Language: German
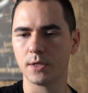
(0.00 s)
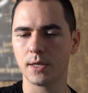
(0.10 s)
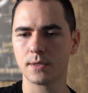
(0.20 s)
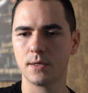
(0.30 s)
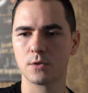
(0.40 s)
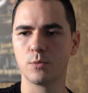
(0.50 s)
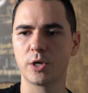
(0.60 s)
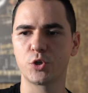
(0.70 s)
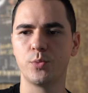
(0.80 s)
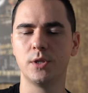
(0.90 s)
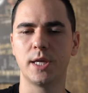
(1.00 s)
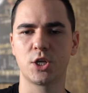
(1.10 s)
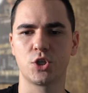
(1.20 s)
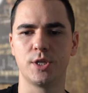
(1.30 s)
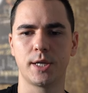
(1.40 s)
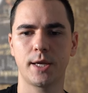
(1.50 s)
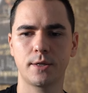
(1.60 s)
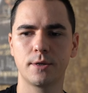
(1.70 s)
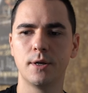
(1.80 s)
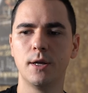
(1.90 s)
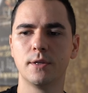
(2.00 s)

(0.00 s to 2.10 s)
das hier zum Beispiel, Dash Direct.